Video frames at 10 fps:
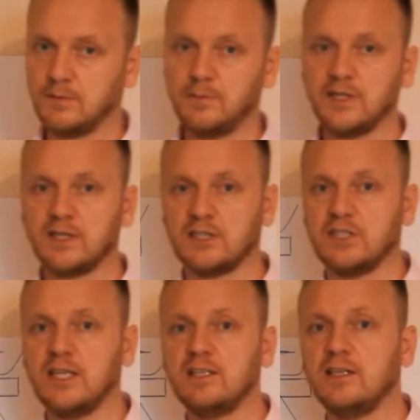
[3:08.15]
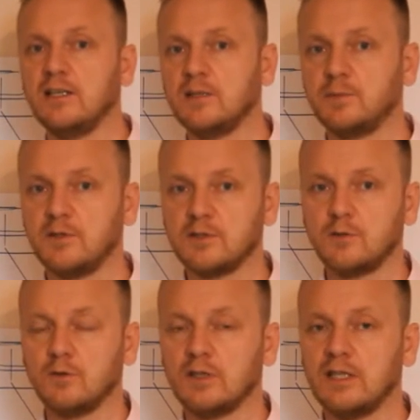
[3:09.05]
При рождении это
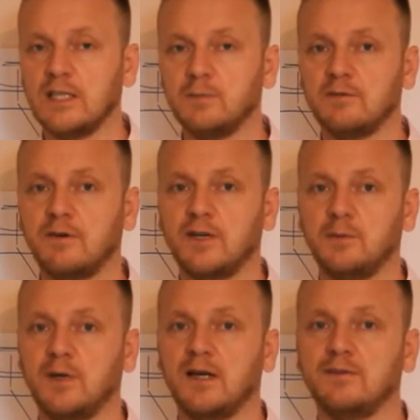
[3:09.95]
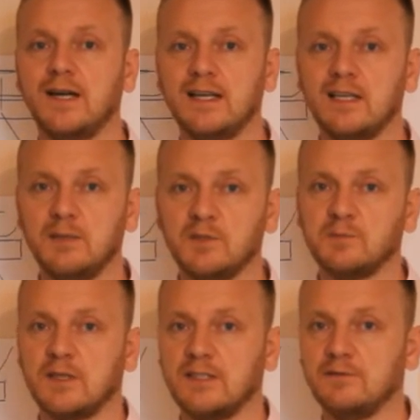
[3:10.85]
происходит либо во время аварии, либо
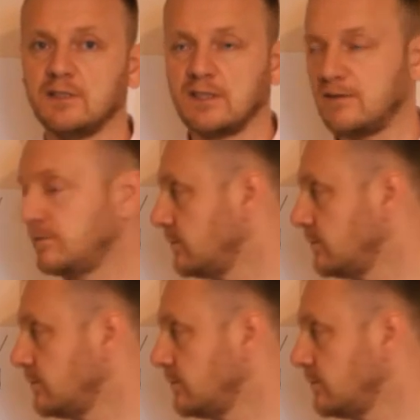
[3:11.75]
спортивных травм.